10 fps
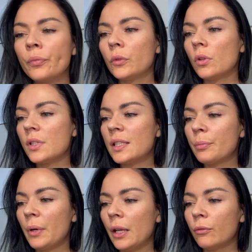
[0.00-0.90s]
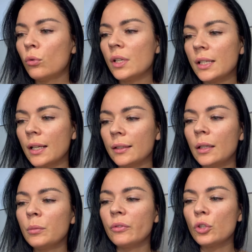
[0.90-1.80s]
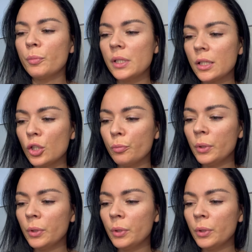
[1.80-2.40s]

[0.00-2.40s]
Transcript: To jest spray WS Akademii Wierzbicki